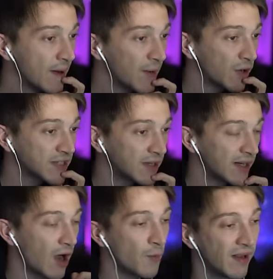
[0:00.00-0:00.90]
Ma cosa?
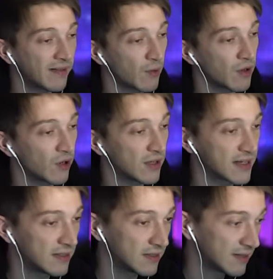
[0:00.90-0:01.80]
Aumenta
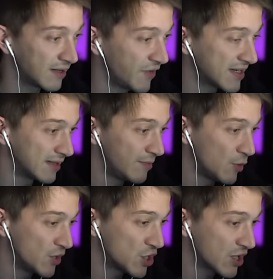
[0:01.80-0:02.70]
qualcosa. La difesa
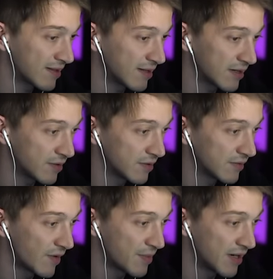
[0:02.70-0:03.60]
diminuisce l'attacco.
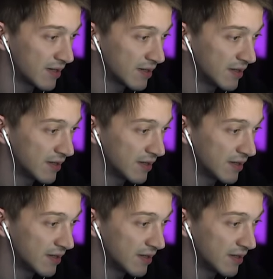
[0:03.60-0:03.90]
Va bene.